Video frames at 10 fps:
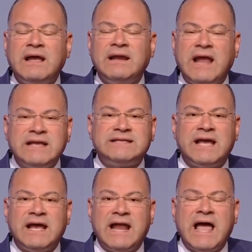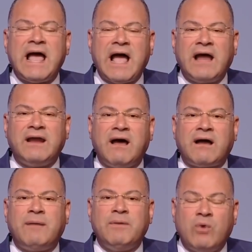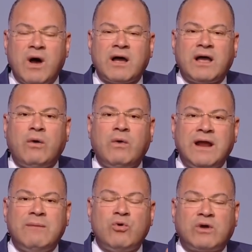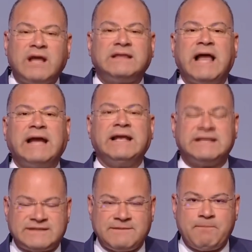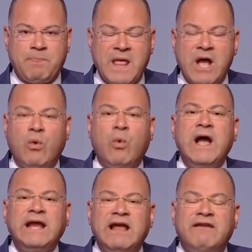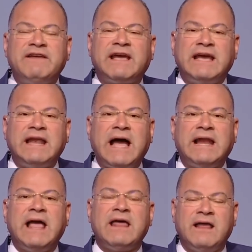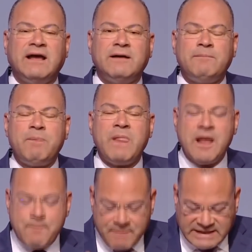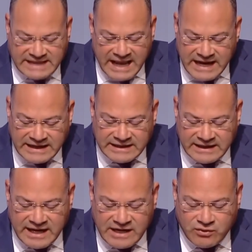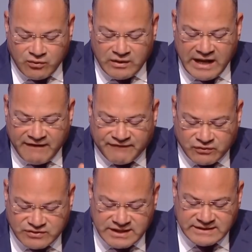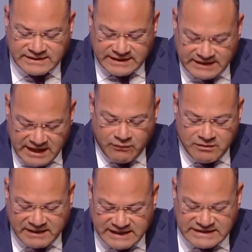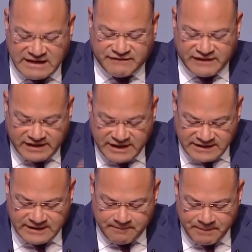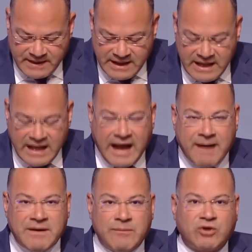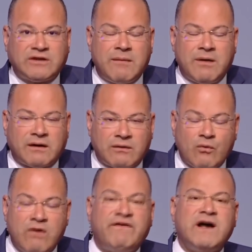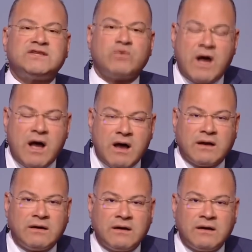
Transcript: ليس لها علاقة بالواقع ولا مجريات الأحداث واحنا في غنى عن هذا بالتالي انه الافرو سنتريك او المركزيه الافريقيه عامله مؤتمر وفي اسوان